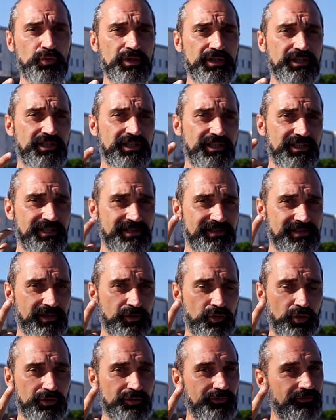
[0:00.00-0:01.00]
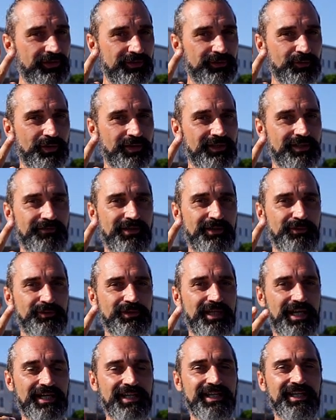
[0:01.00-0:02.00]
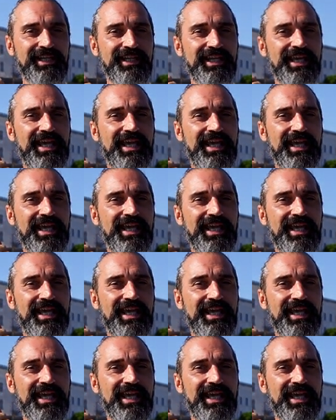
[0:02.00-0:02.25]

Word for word: quindi il secondo fattore da valutare